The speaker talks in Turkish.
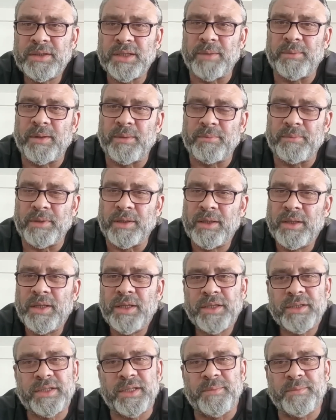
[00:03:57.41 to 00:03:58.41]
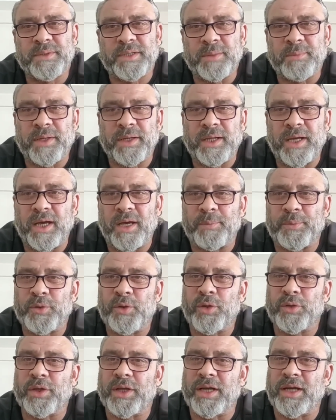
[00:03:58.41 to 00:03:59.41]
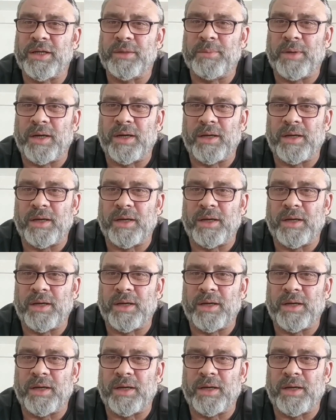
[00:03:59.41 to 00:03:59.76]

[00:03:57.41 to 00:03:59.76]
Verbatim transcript: Tamam mı? Kim kime ne yapıyor görelim